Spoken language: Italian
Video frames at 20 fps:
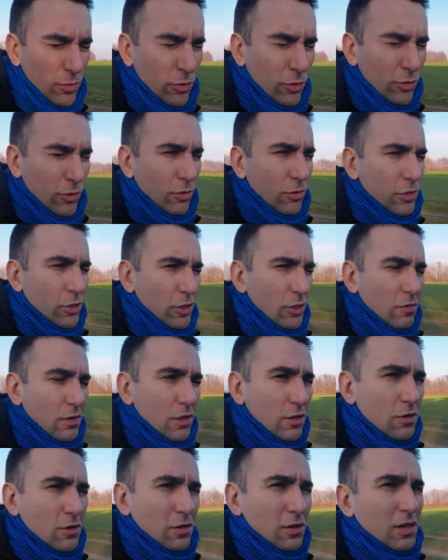molto questi
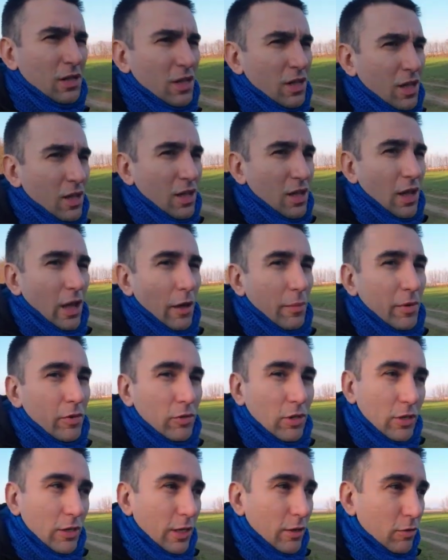video. A me
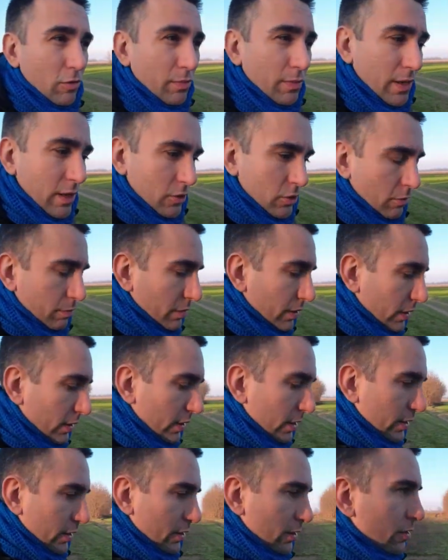ogni tanto piace
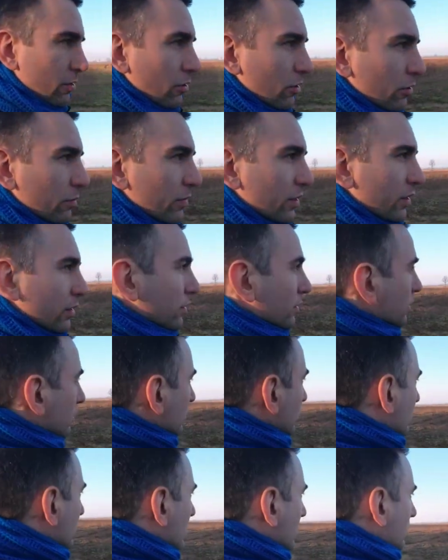parlare di norma,
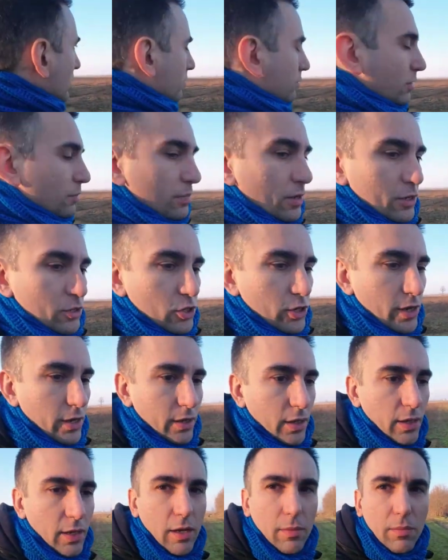mi piace
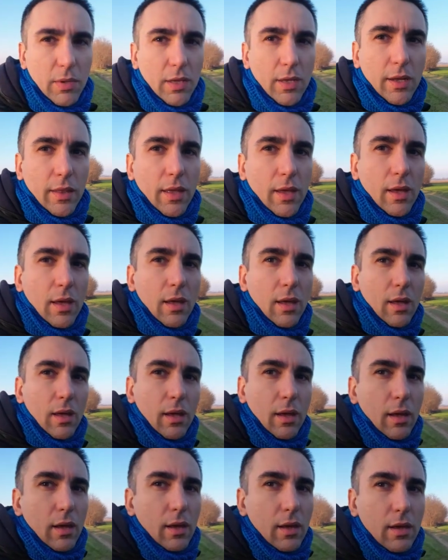anche
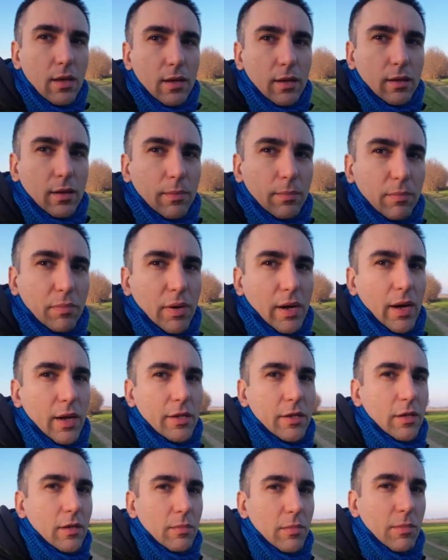camminare in
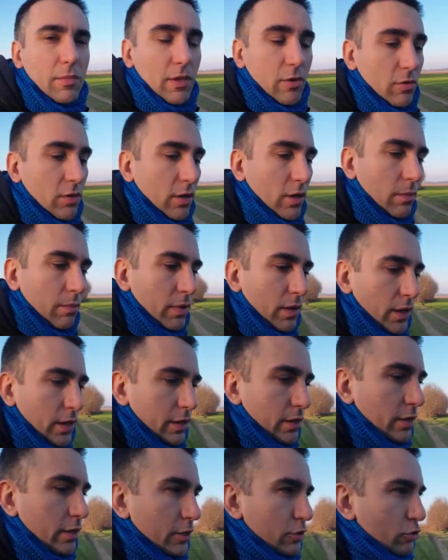campagna, mi metto anche a
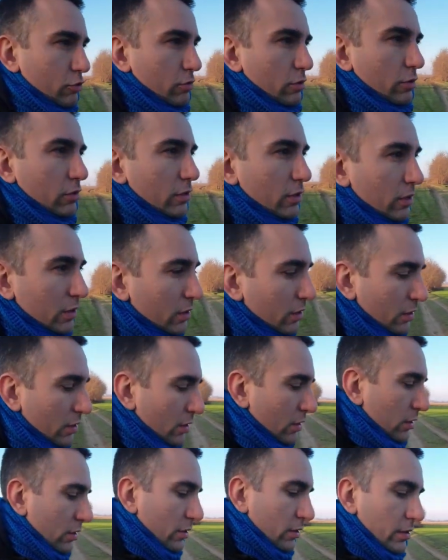parlare da solo
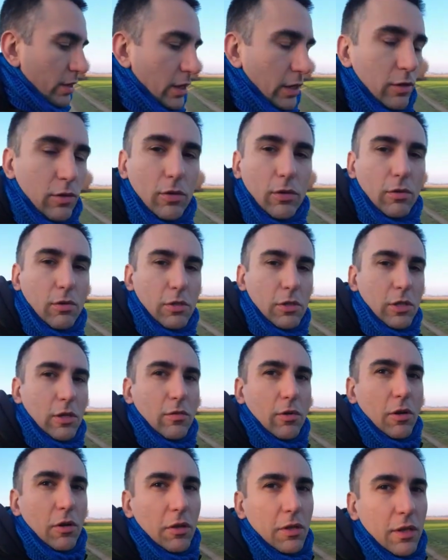ho detto questa
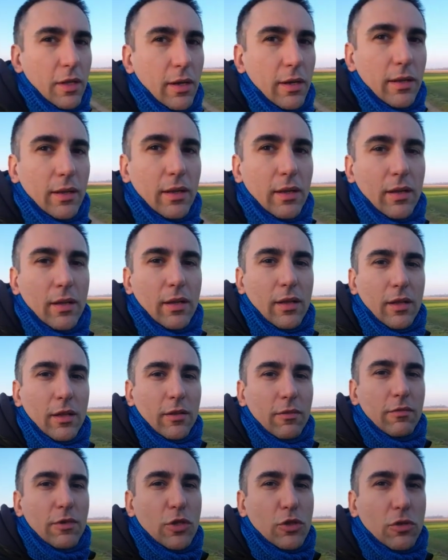volta
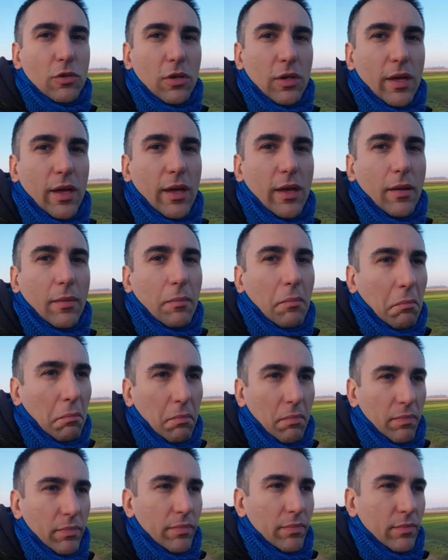visto che
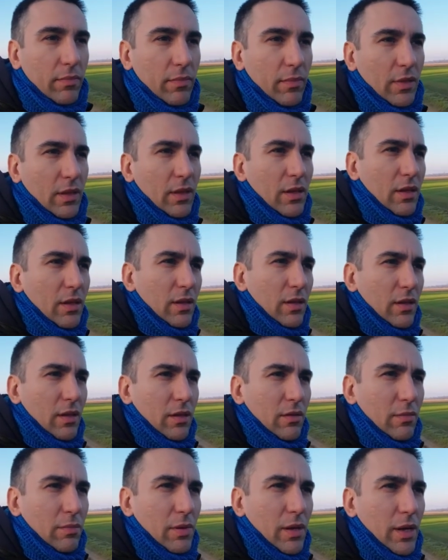
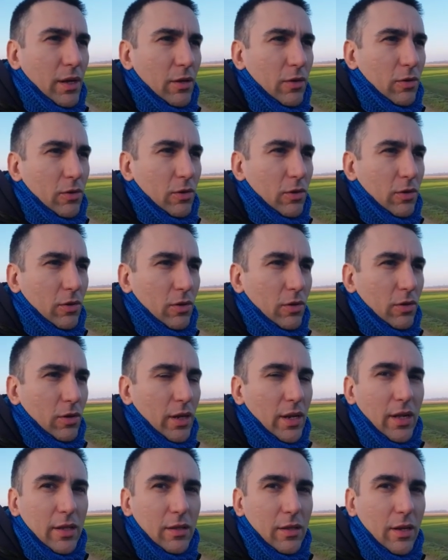parlo
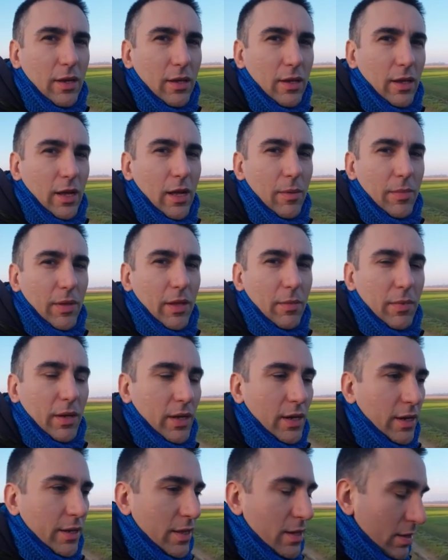alla telecamera
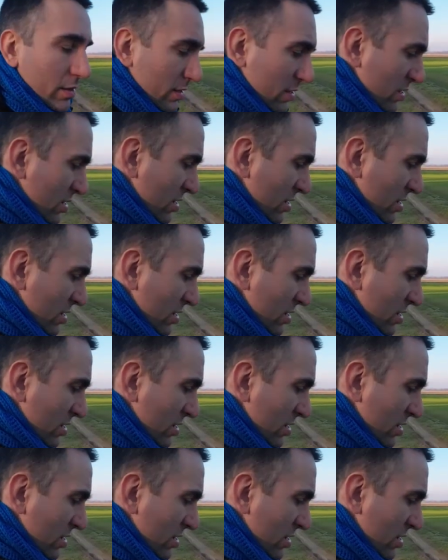magari